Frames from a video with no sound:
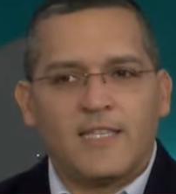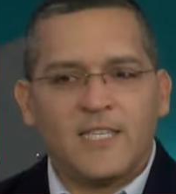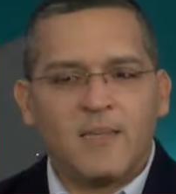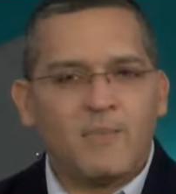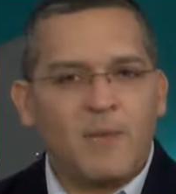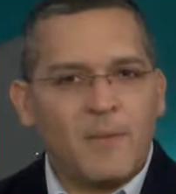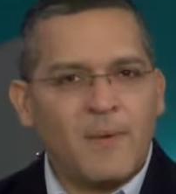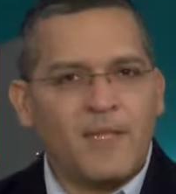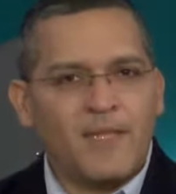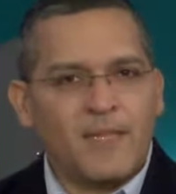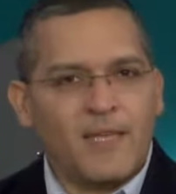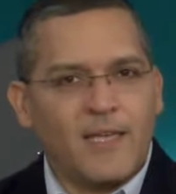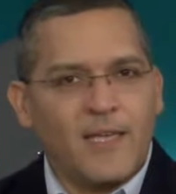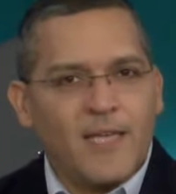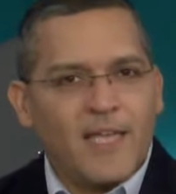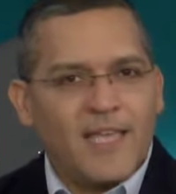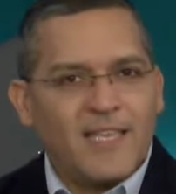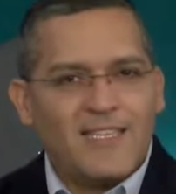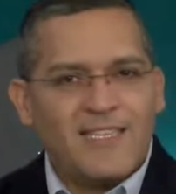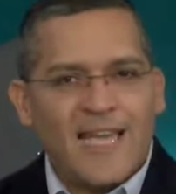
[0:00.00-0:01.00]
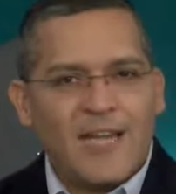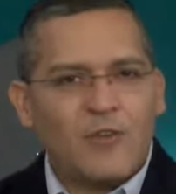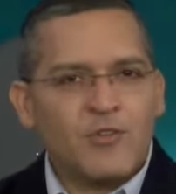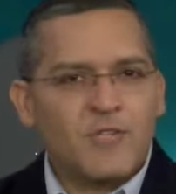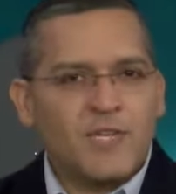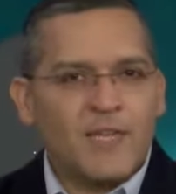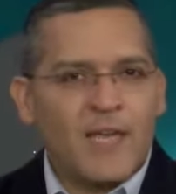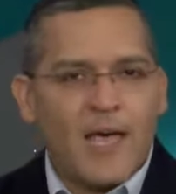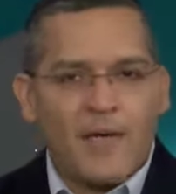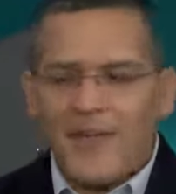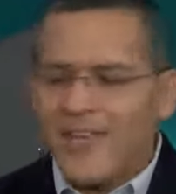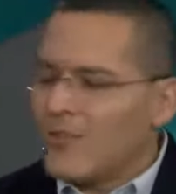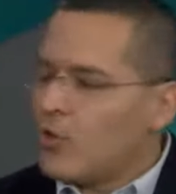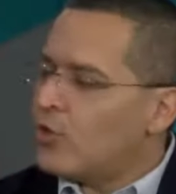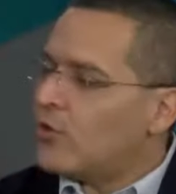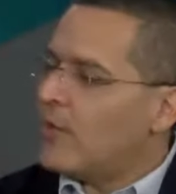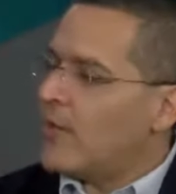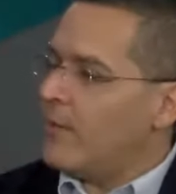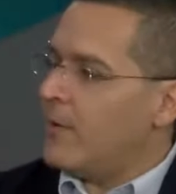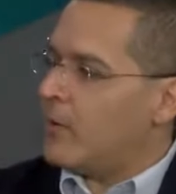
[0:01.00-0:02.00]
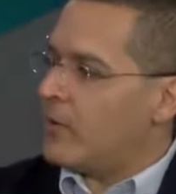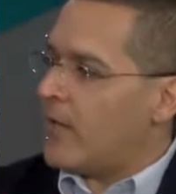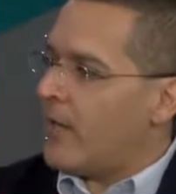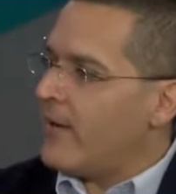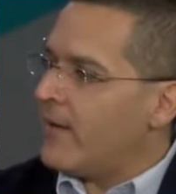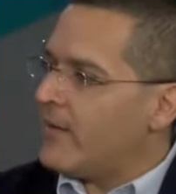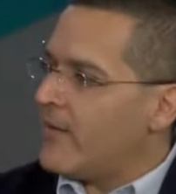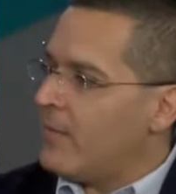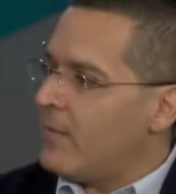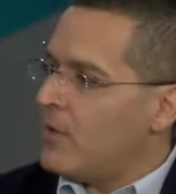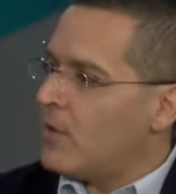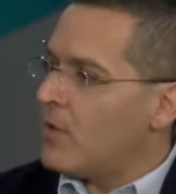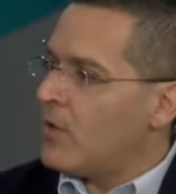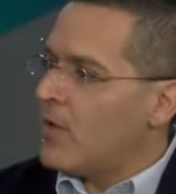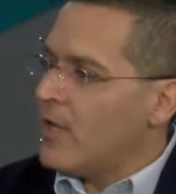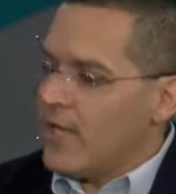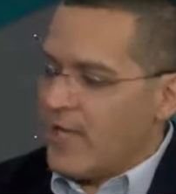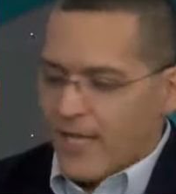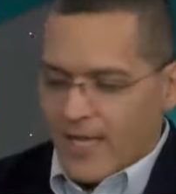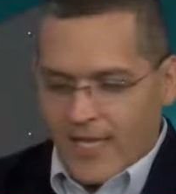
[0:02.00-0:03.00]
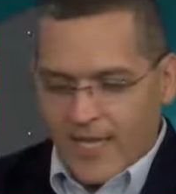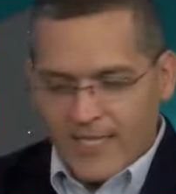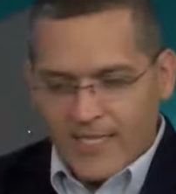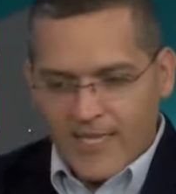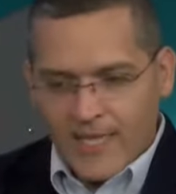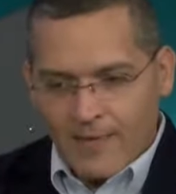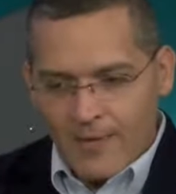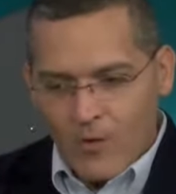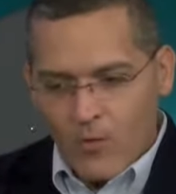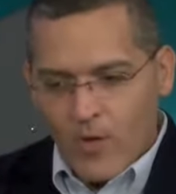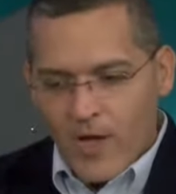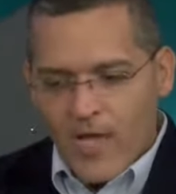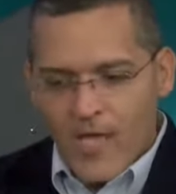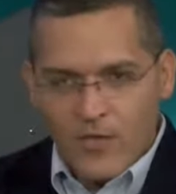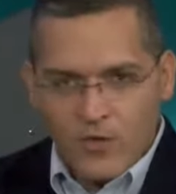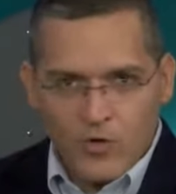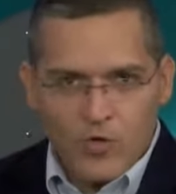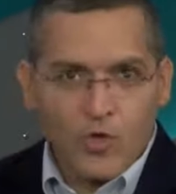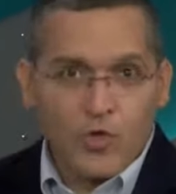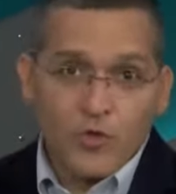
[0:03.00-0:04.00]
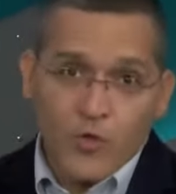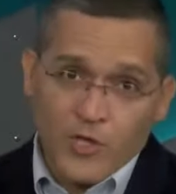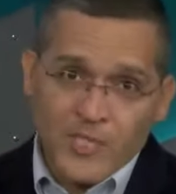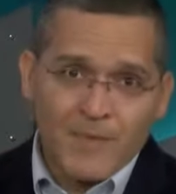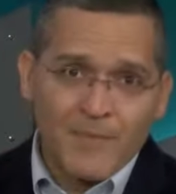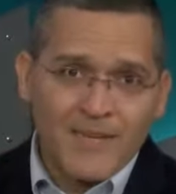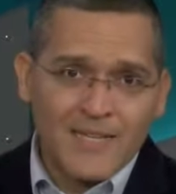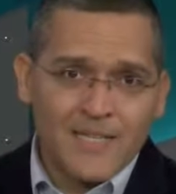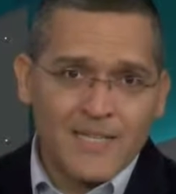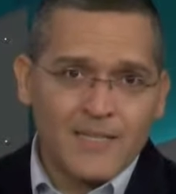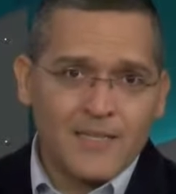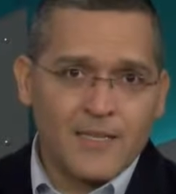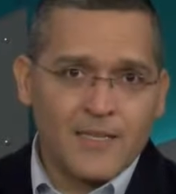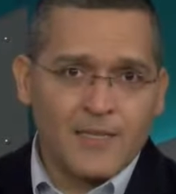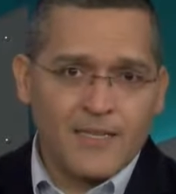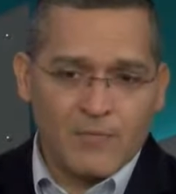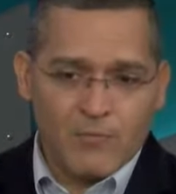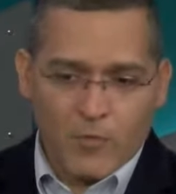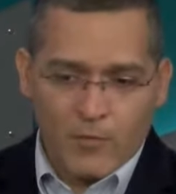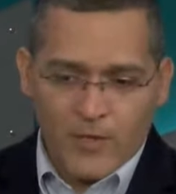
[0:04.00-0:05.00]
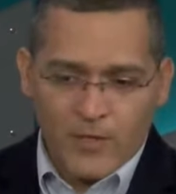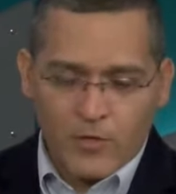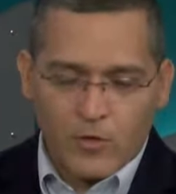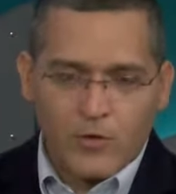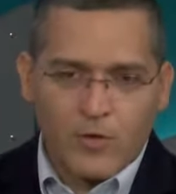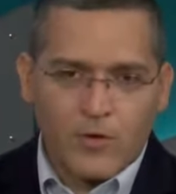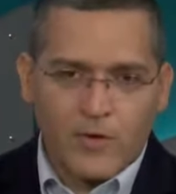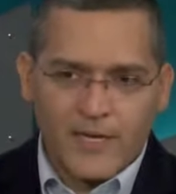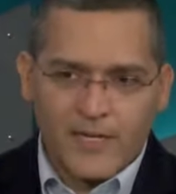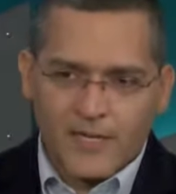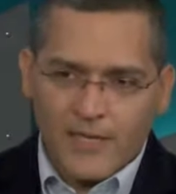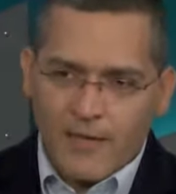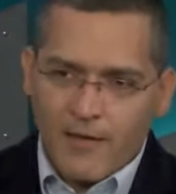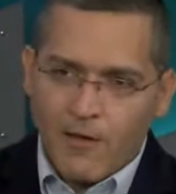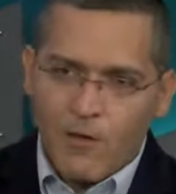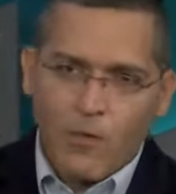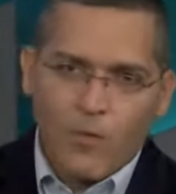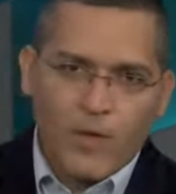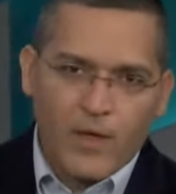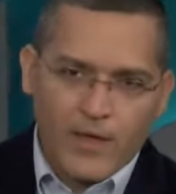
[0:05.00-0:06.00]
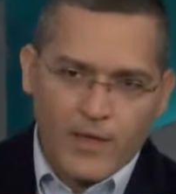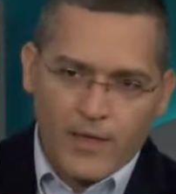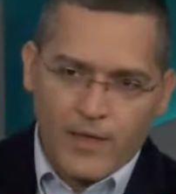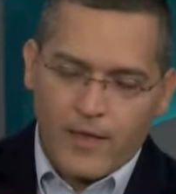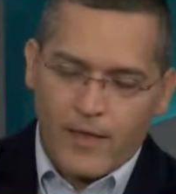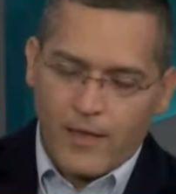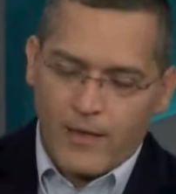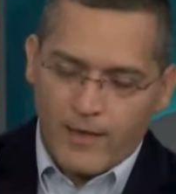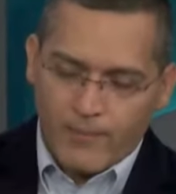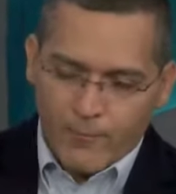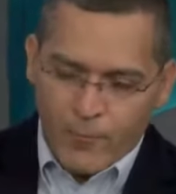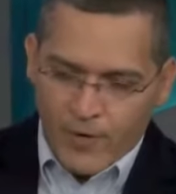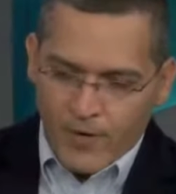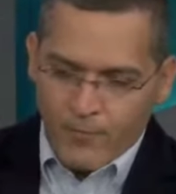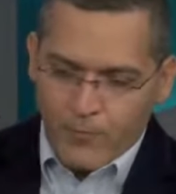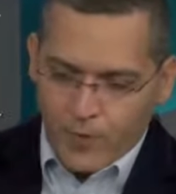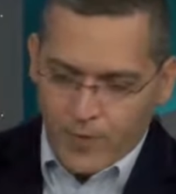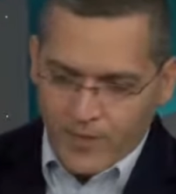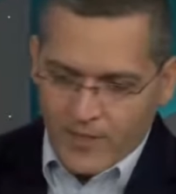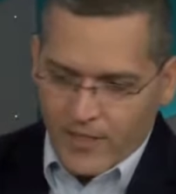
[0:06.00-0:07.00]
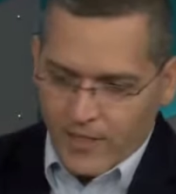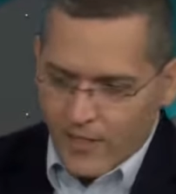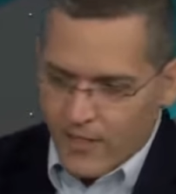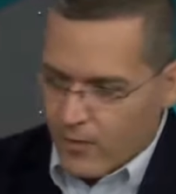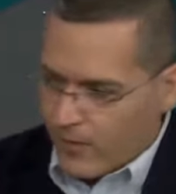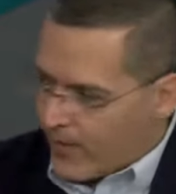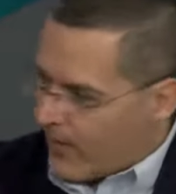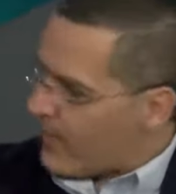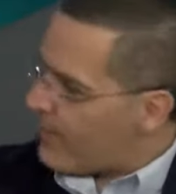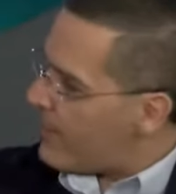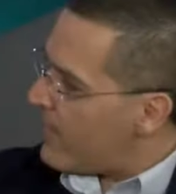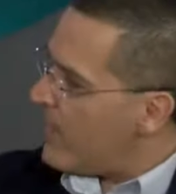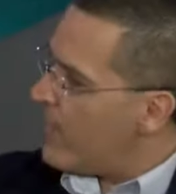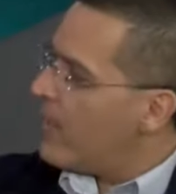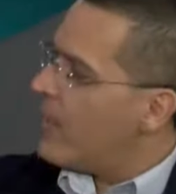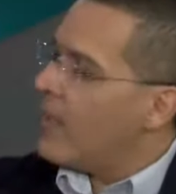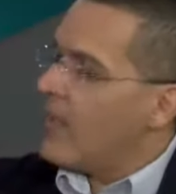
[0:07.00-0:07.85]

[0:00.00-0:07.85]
simplemente ya no se da, habían dos términos, estaba el término que se daba un año, dos, doce meses desde el momento que se daba eh, por, había la